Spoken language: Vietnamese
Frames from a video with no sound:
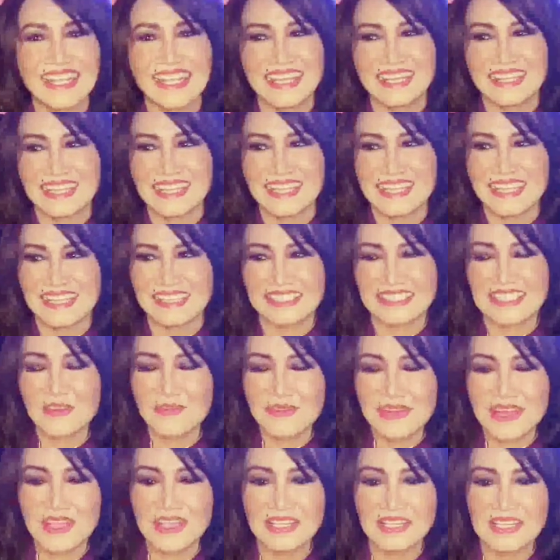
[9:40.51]
thì à, sau
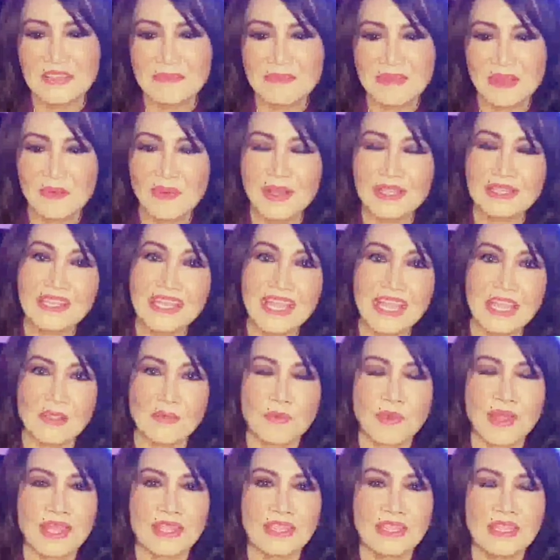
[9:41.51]
này khi mà qua tới hải
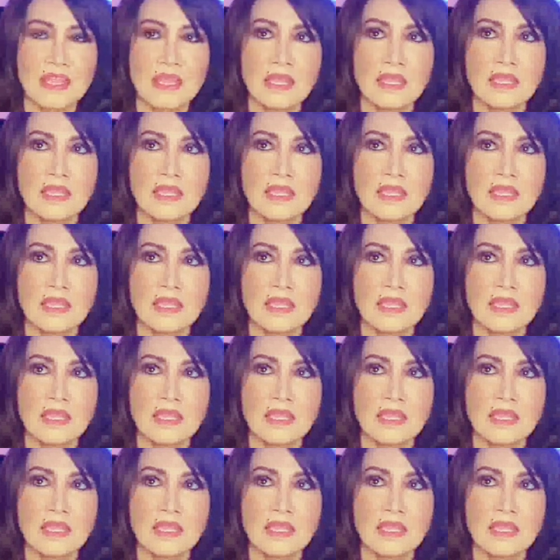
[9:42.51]
ngoại á,